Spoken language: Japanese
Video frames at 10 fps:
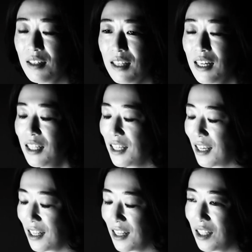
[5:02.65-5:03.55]
やらなきゃい
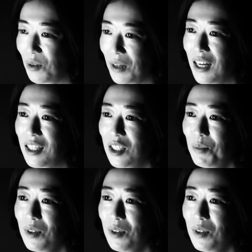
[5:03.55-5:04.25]
けないとか自